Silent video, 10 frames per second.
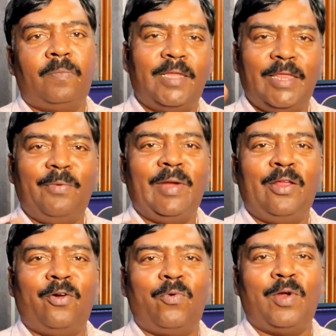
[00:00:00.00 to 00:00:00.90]
இந்த
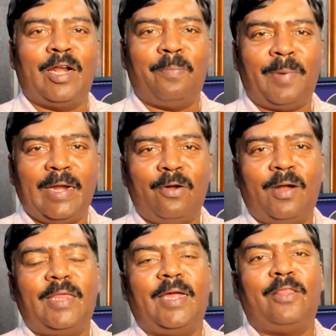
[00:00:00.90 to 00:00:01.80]
வீடியோ உங்களுக்கு
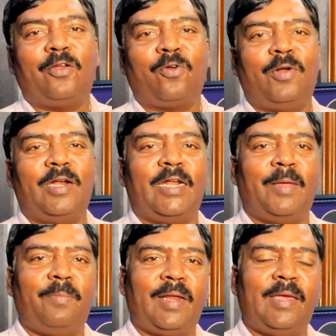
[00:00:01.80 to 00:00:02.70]
பயனுள்ளதாக இருந்திருக்கும்னு நான்
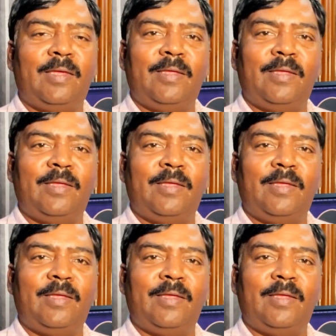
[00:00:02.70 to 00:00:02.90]
நம்புகிறேன்